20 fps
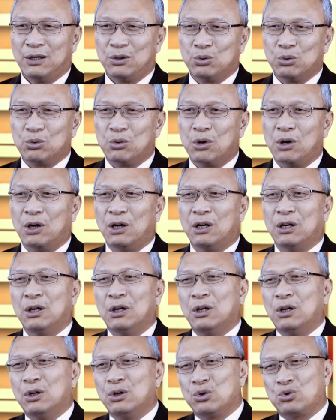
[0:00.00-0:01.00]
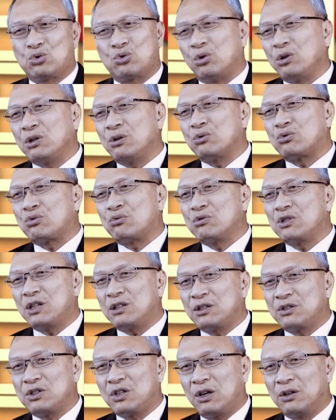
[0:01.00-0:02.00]
如果所有宗教
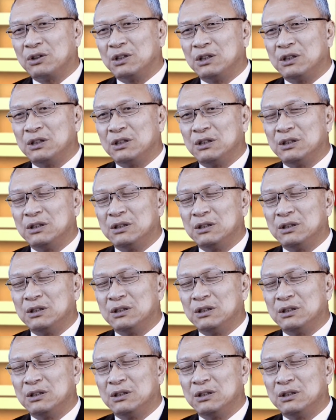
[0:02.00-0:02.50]
的教义